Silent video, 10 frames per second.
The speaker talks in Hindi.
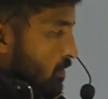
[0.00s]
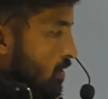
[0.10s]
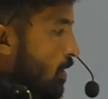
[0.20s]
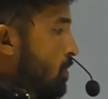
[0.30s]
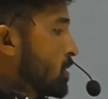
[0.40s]

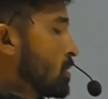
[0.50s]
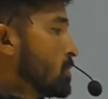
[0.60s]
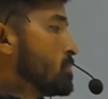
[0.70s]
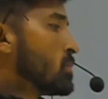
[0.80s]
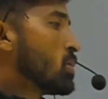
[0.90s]
अब
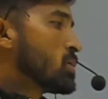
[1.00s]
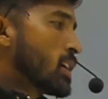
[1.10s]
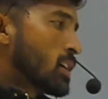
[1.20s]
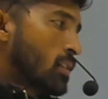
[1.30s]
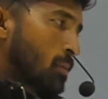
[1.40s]
नॉन
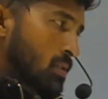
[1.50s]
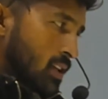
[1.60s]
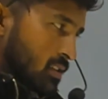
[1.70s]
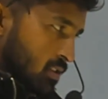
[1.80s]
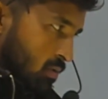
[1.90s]
सेलेक्टिव
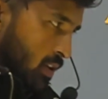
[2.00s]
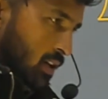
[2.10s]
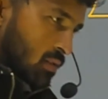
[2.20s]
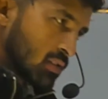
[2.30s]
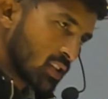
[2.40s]
हर्बिसाइड से
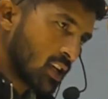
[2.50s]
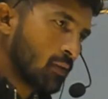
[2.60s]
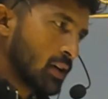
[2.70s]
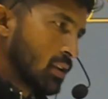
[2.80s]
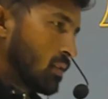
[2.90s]
टोलरेंट होने से क्या
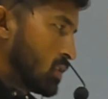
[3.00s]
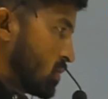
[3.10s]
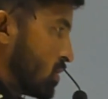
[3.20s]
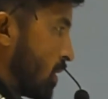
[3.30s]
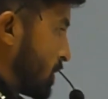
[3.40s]
फ़ायदा हुआ
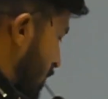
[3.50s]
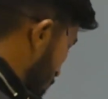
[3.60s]
सुनो अब देखो